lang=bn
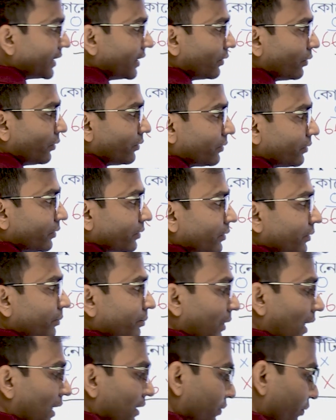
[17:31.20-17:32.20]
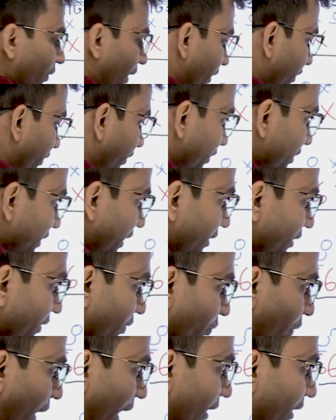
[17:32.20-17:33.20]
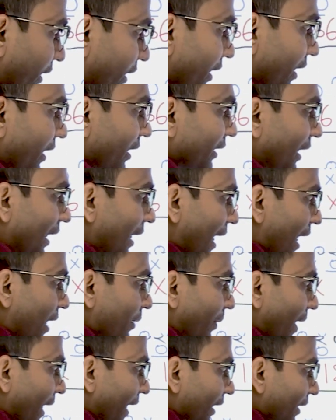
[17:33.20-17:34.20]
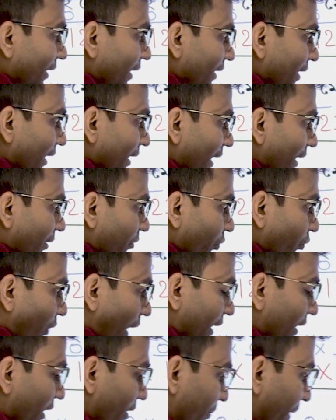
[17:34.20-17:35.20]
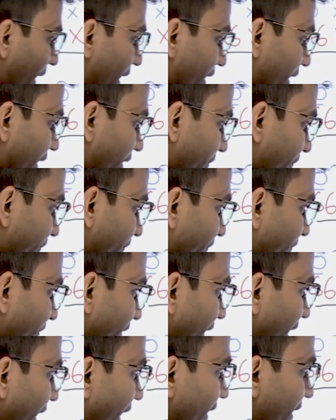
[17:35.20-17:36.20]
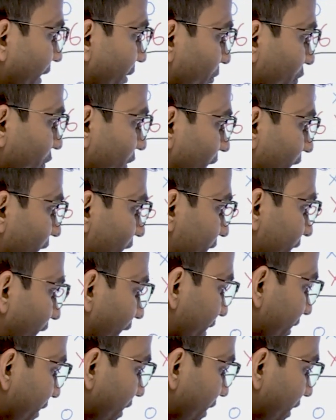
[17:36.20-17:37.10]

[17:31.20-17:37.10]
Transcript: জিরো প্লাস ওয়ান অর্থাৎ ওয়ান তাহলে এই ব্র্যাকেটটা থেকে ওয়ান রিমাইন্ডার এদের মধ্যে কি সাইন